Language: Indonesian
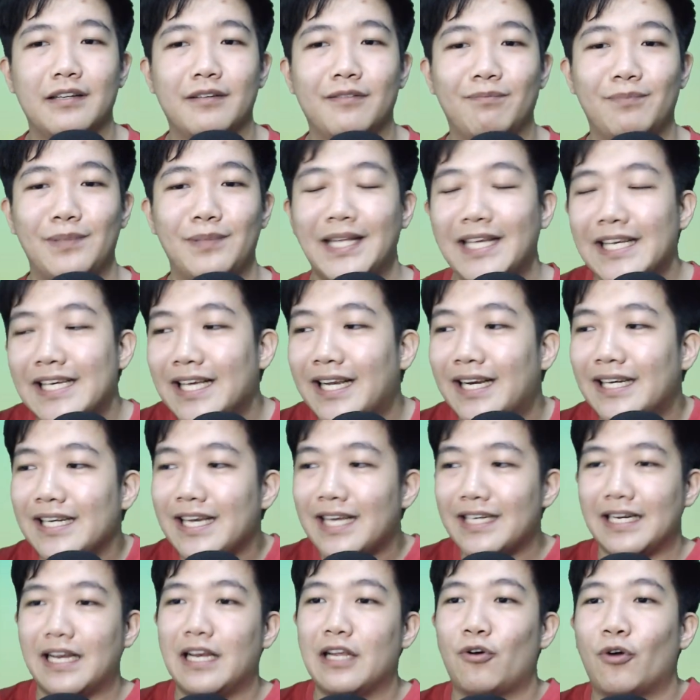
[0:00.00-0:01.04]

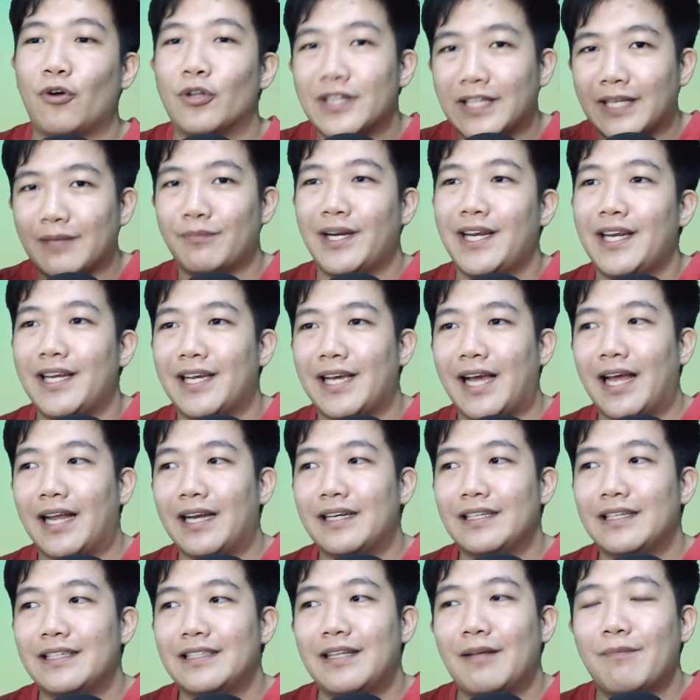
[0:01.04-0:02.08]
playernya adalah konten mereka
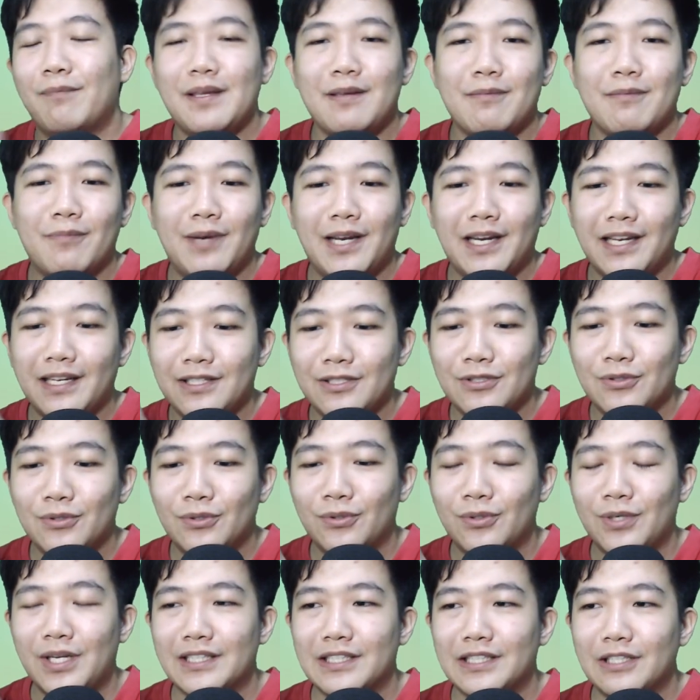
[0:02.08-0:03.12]
tapi mereka
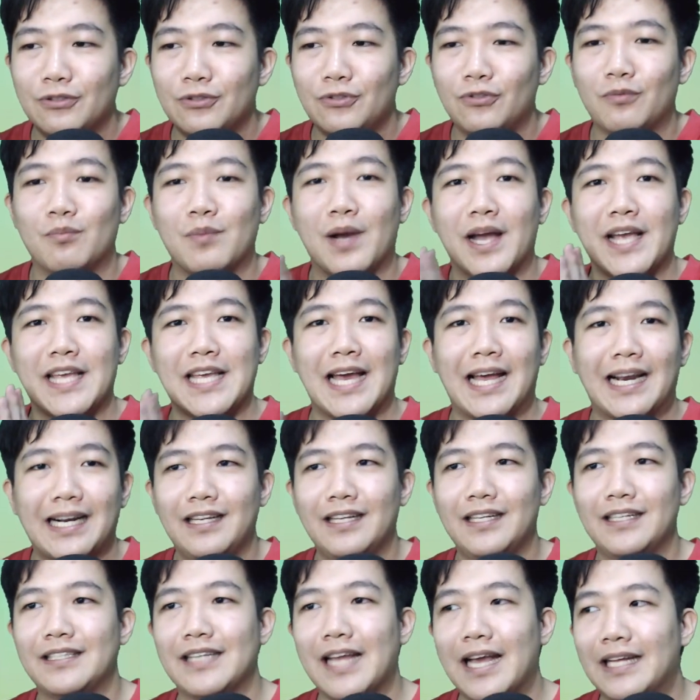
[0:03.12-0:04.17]
nyuruh kita untuk bayar
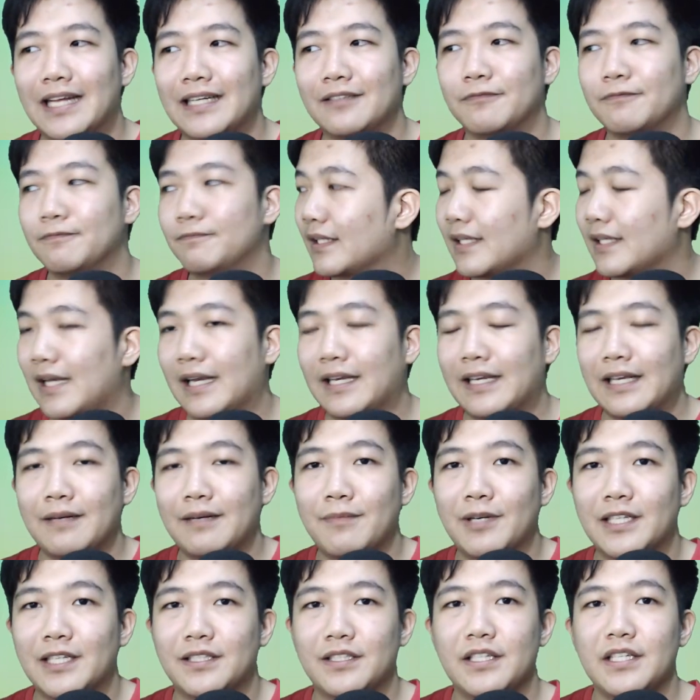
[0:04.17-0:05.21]
dan
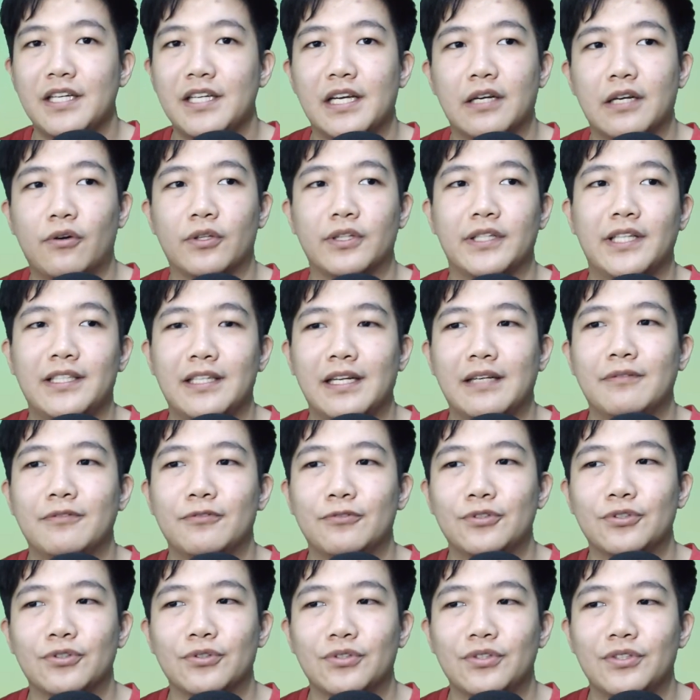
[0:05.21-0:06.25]
akhirnya mereka sendiri nggak ada konten dan
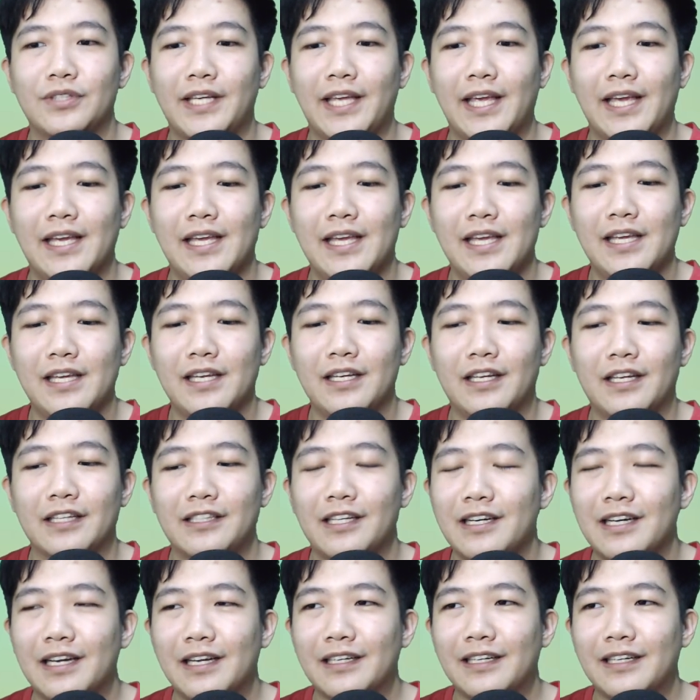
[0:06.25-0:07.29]
ujung-ujungnya kayak
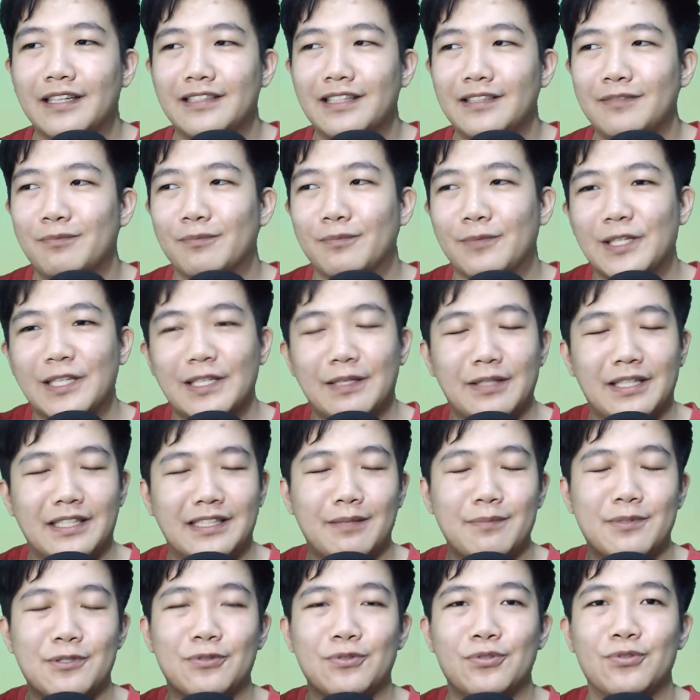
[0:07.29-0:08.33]
kita kita kita
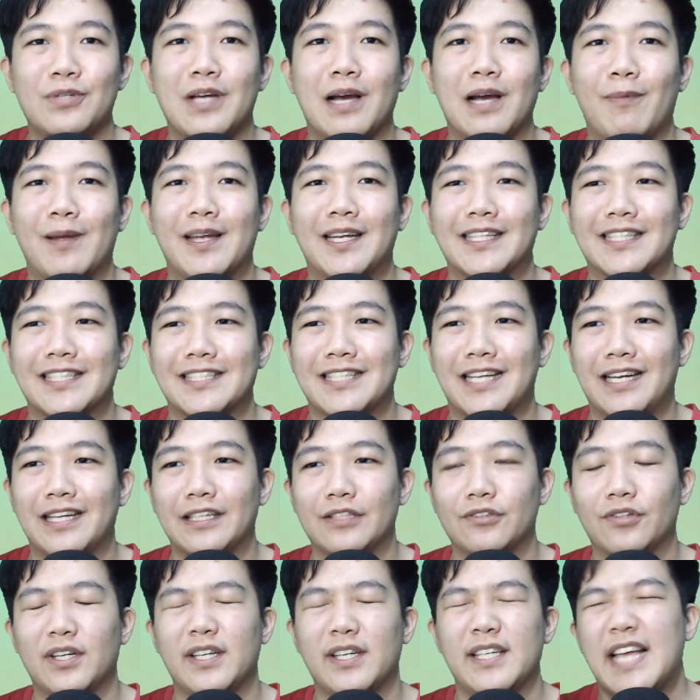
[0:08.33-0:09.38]
bingung juga apa yang kita salah
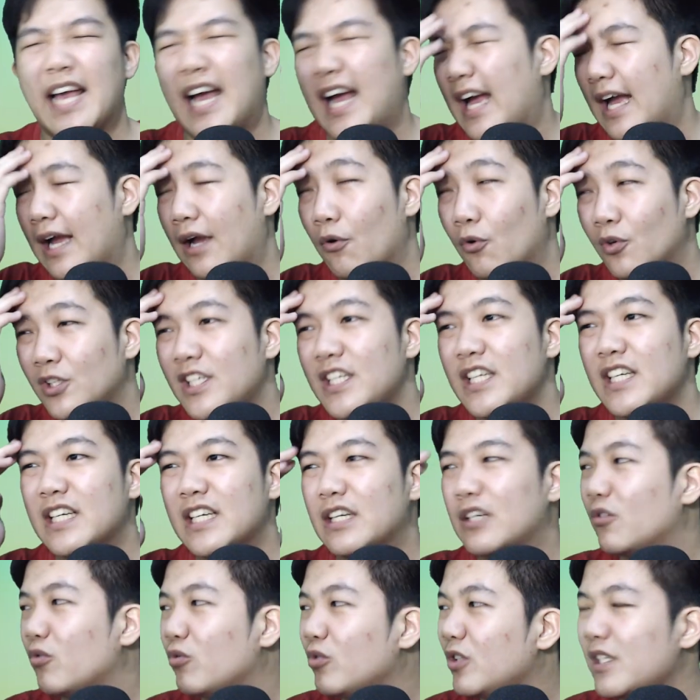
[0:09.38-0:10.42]
gitu ya gue sih
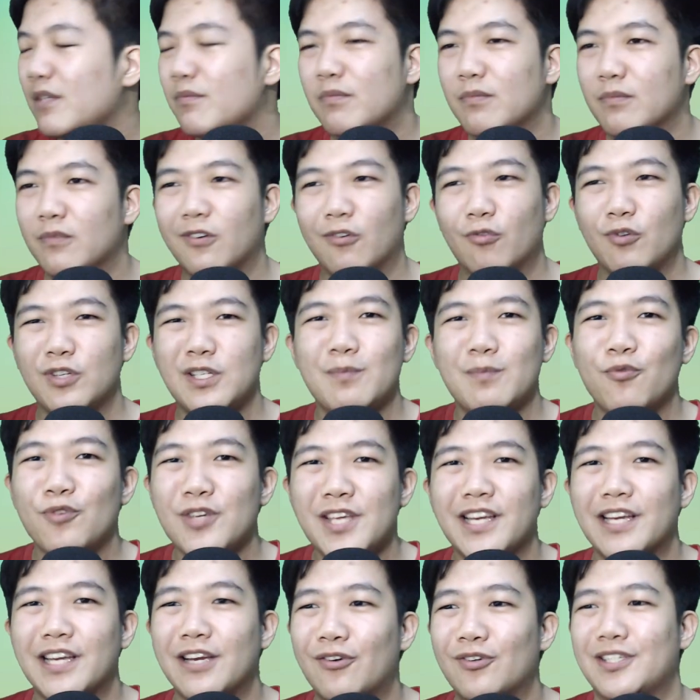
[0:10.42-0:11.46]
gue sih gue sih
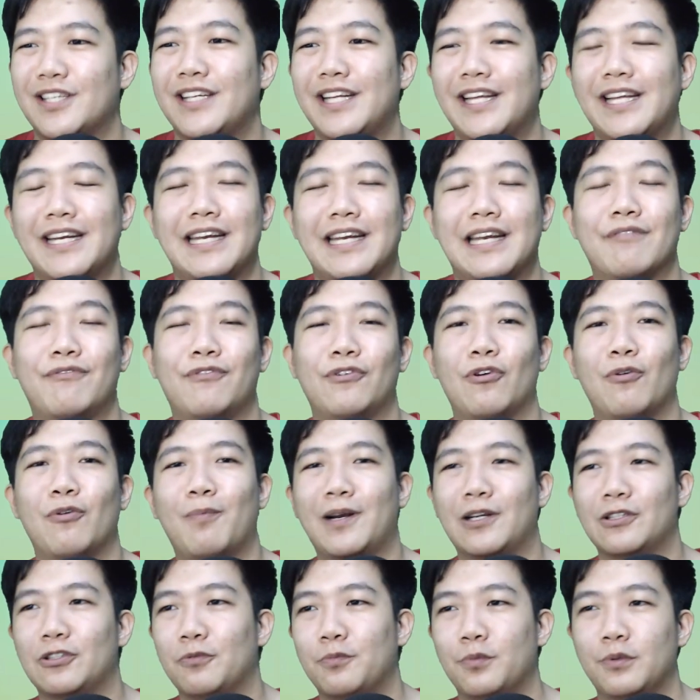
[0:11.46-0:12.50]
puyeng ya kalau ada
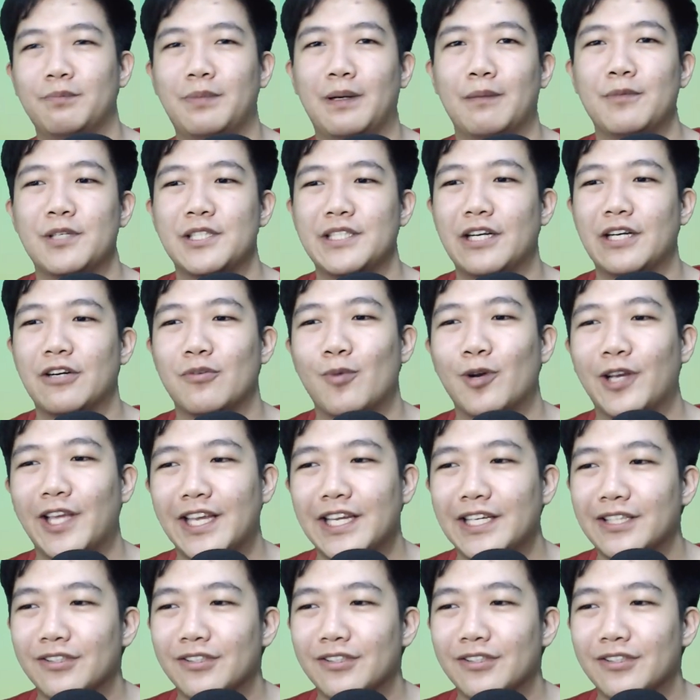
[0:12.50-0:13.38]
developer ataupun publisher yang ngomong kayak gitu